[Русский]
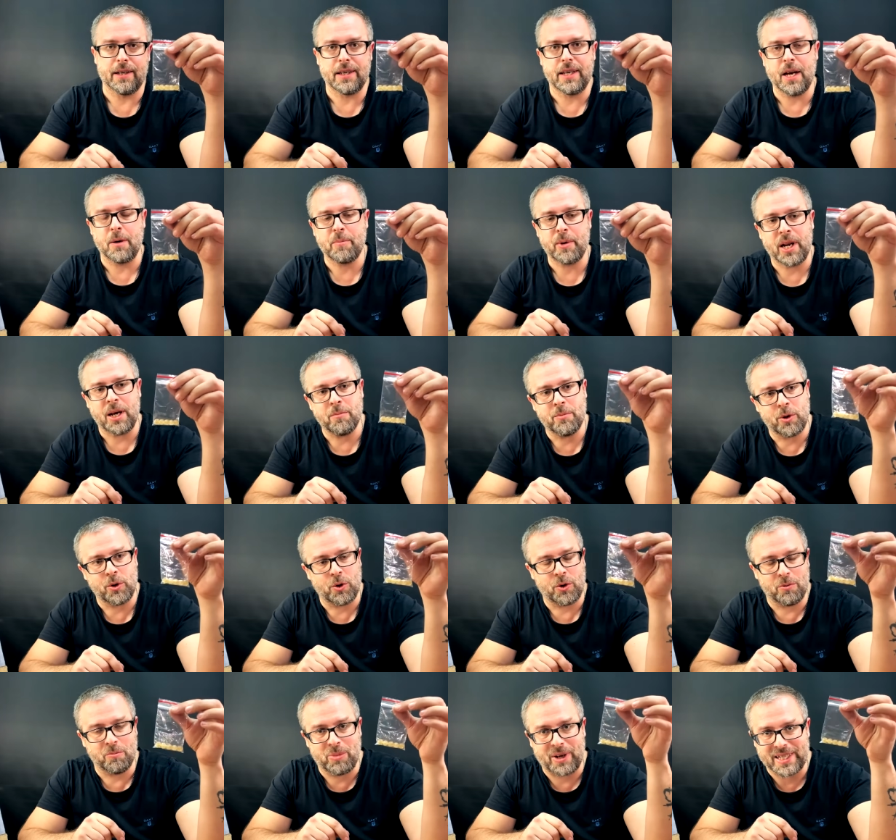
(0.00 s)
Я
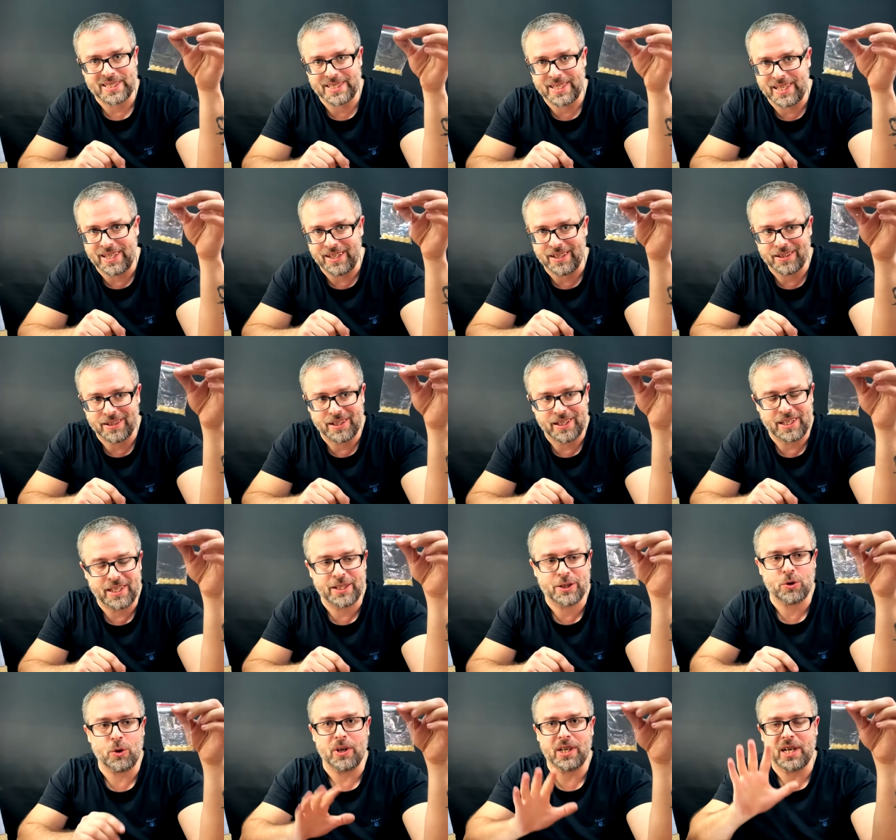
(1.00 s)
приобрел браслет
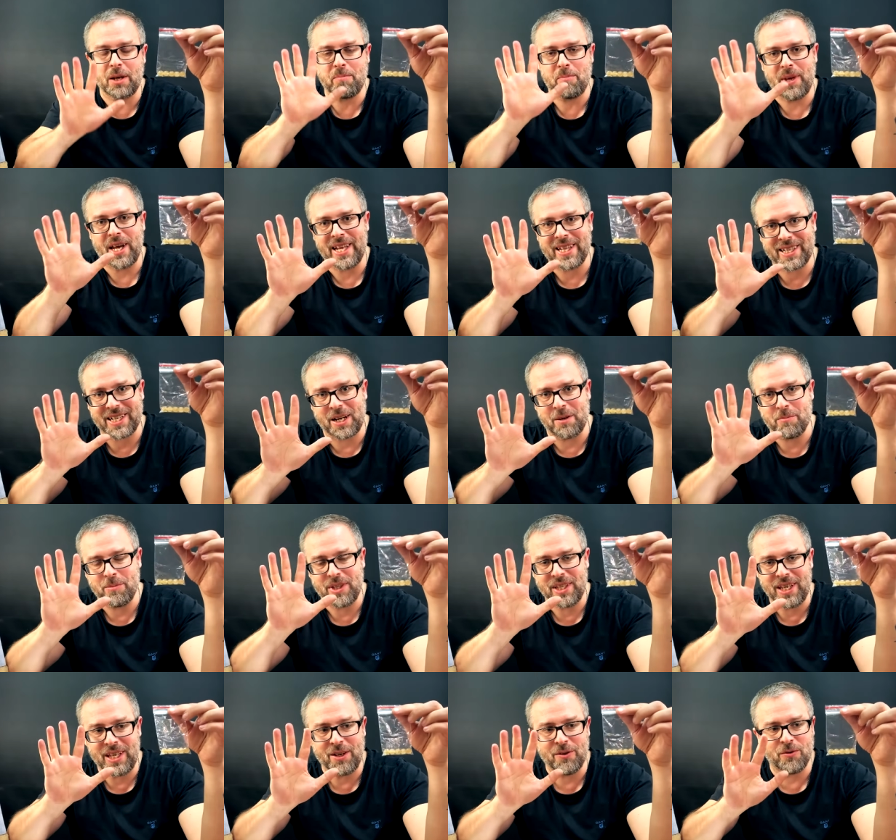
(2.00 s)
и только 5
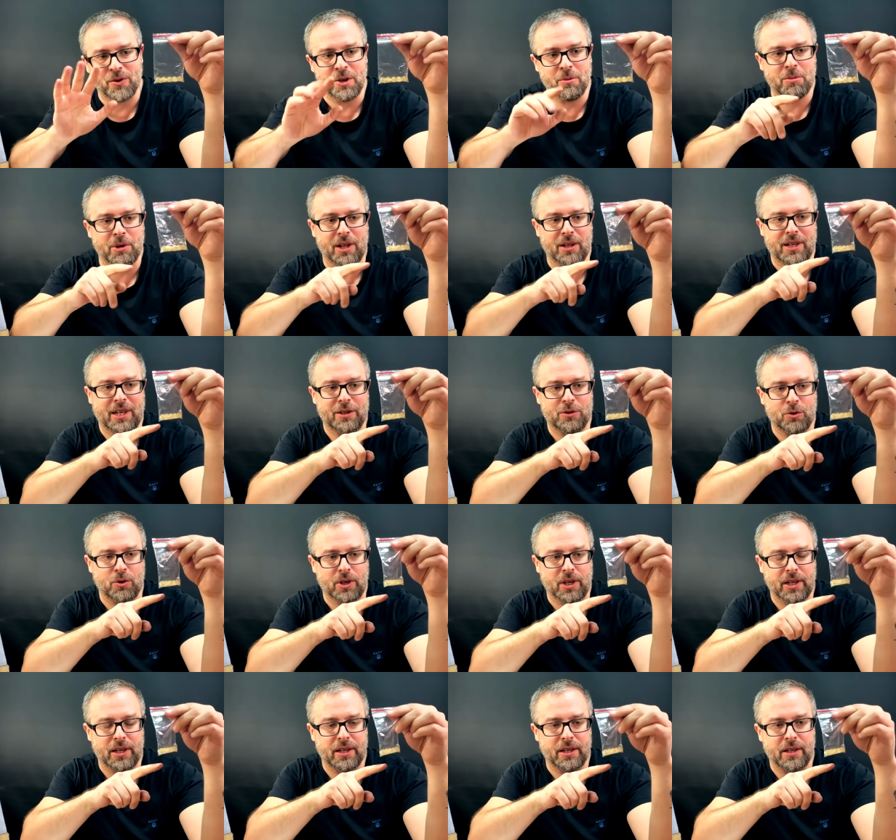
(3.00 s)
камней выбрал,
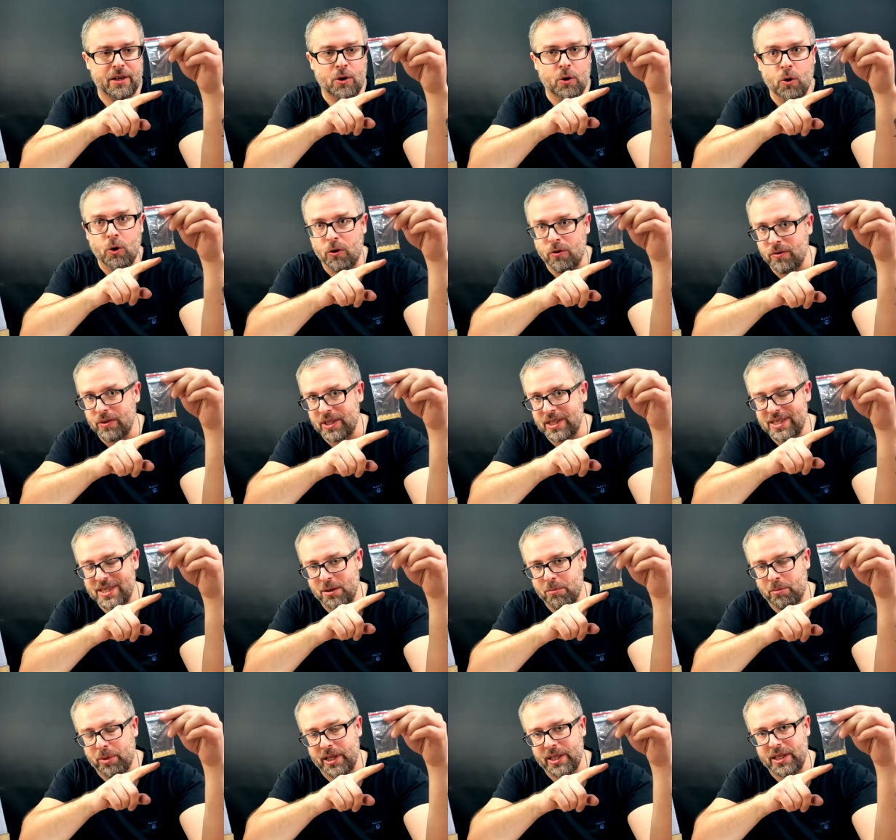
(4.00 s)
которые ровные,
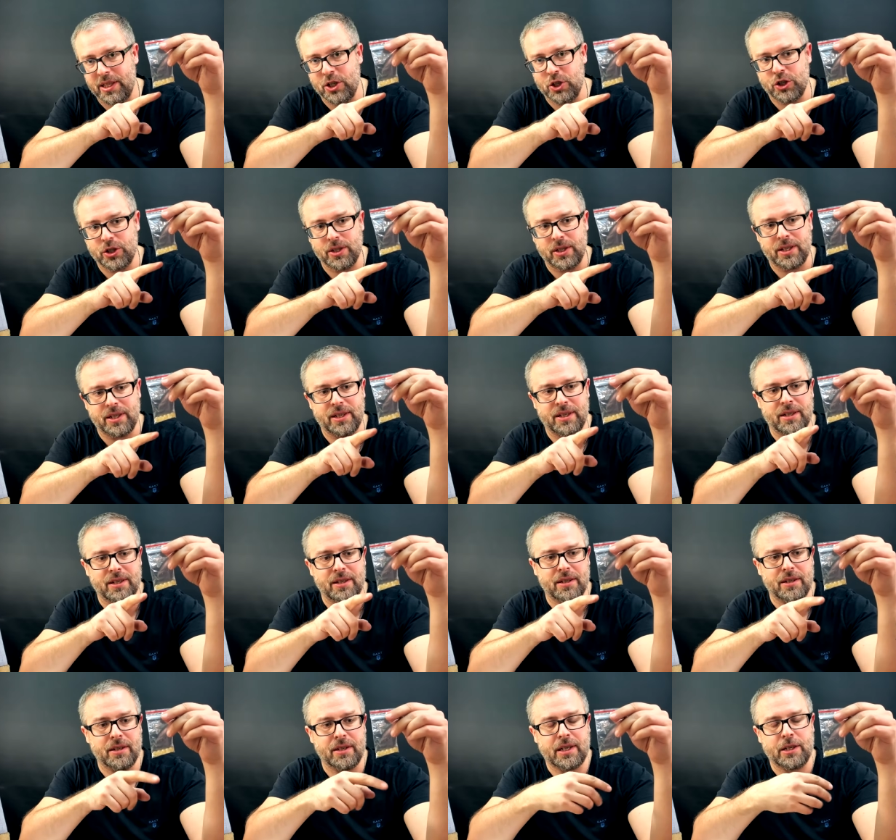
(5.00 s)

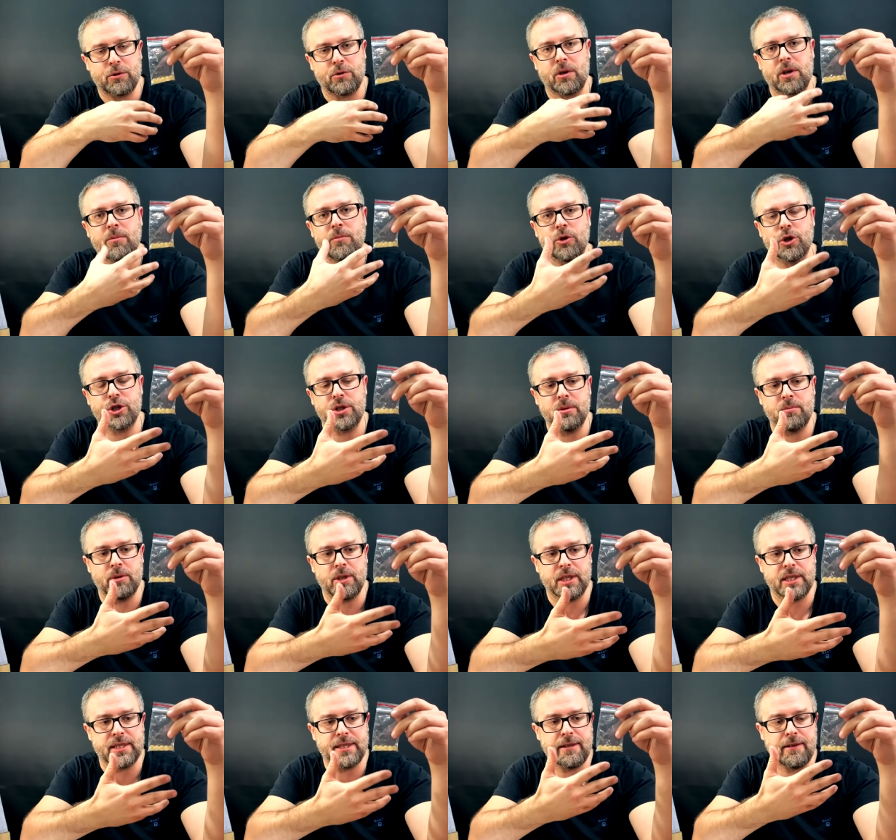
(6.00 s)
симпатичные, которые можно
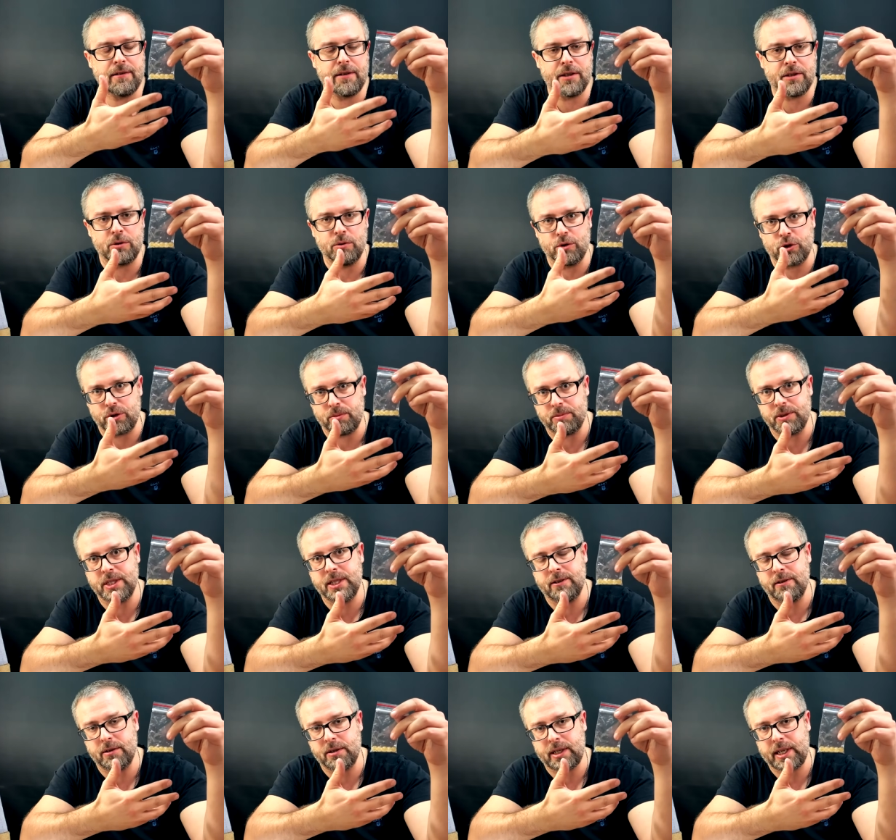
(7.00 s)
было сделать, ну, чтобы
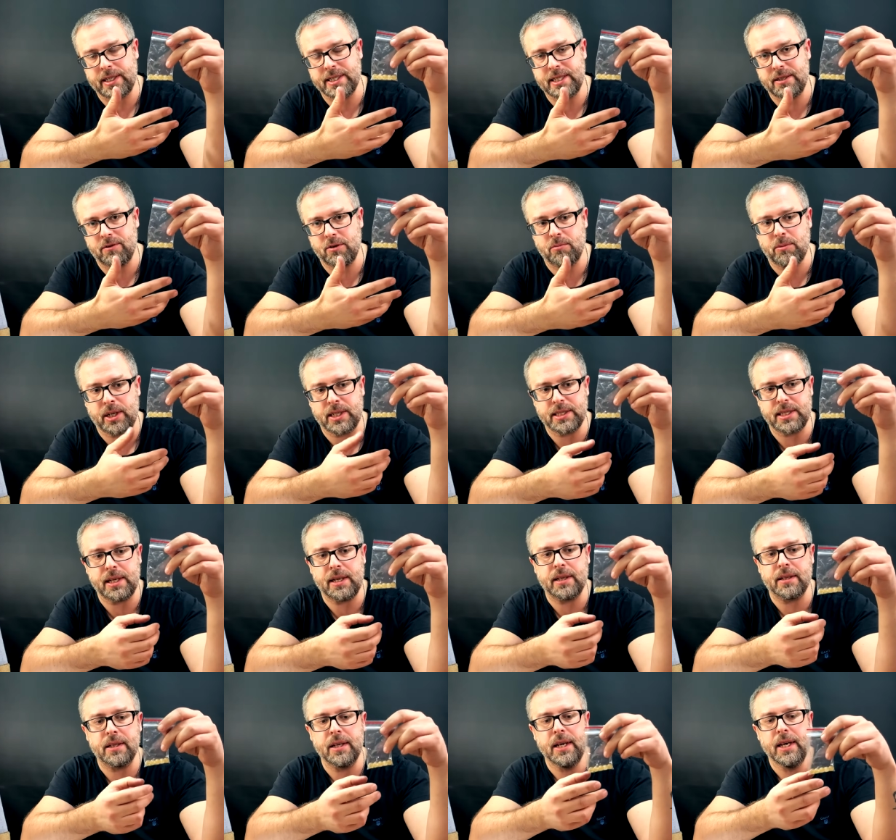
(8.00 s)
сделать красивый
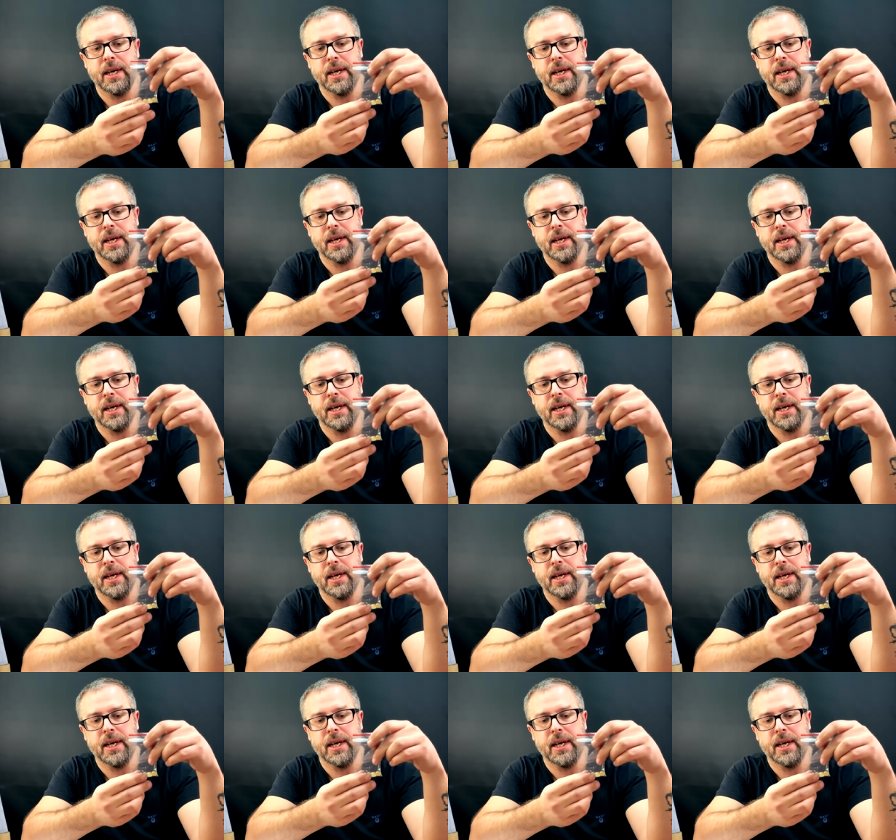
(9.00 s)
браслет.